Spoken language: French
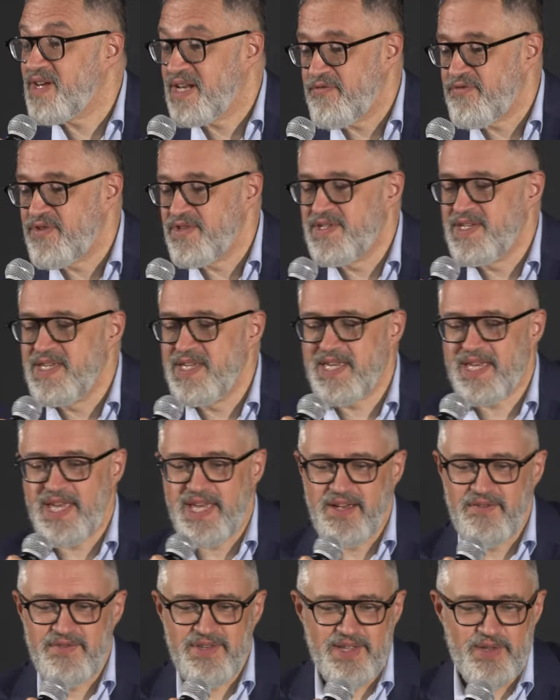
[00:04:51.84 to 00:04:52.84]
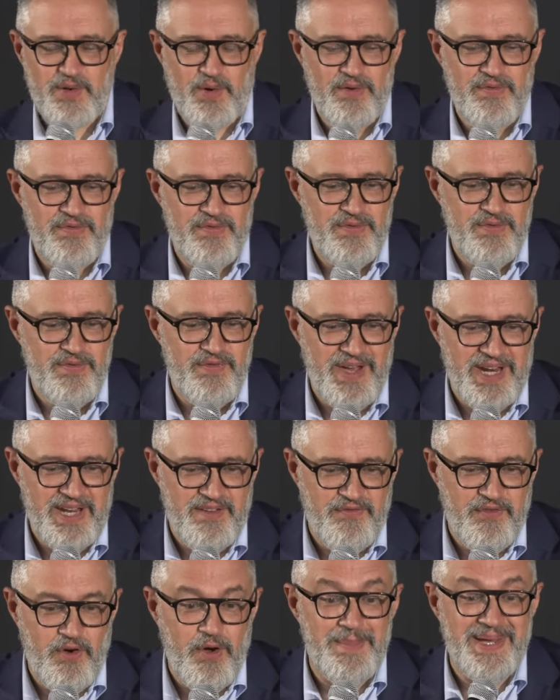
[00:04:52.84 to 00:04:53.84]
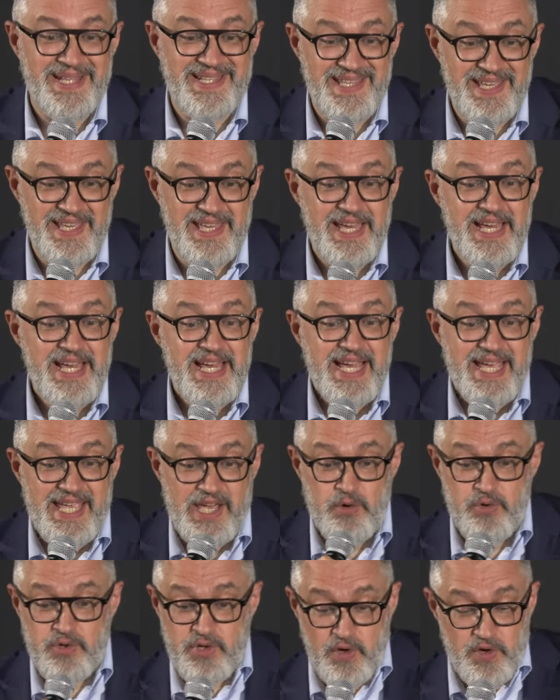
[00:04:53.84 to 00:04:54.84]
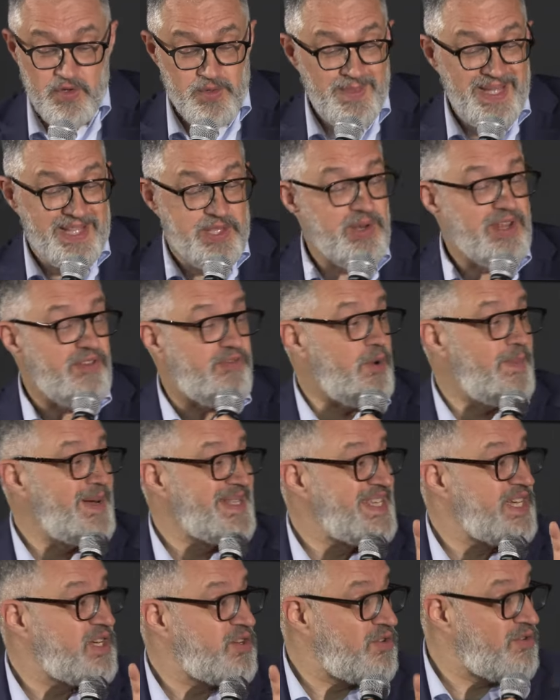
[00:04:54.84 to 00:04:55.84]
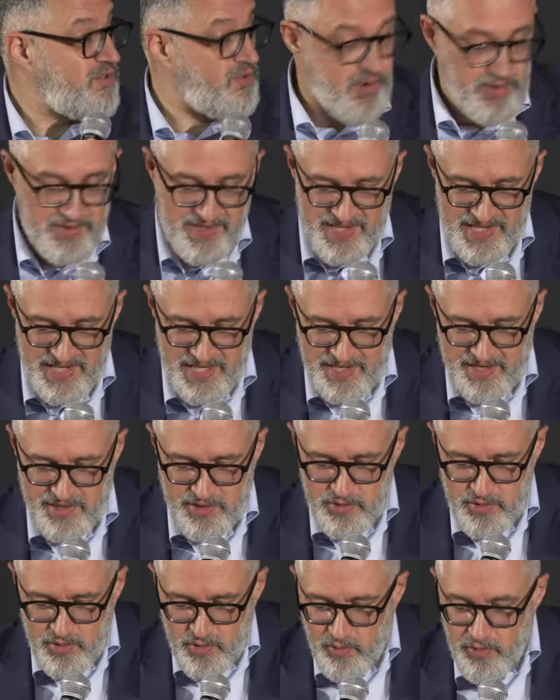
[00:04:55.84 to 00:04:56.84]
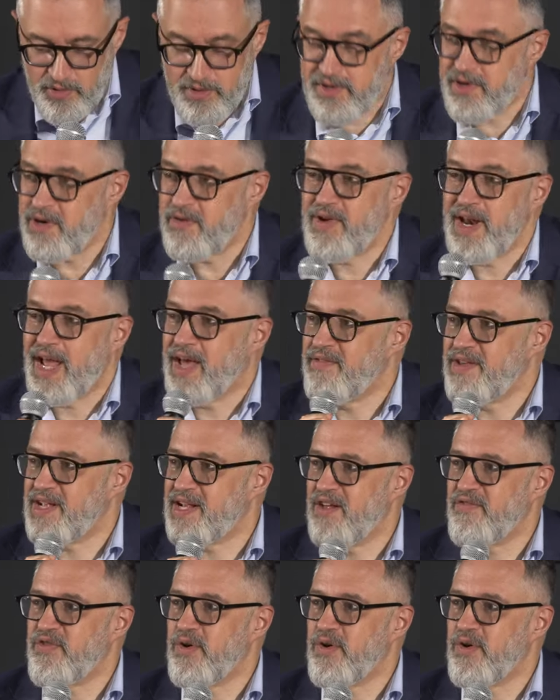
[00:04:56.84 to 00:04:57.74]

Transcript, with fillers: vers la physique et vous êtes revenu vers l'informatique, et en l'occurrence maintenant l'informatique quantique. Donc euh, voilà, avec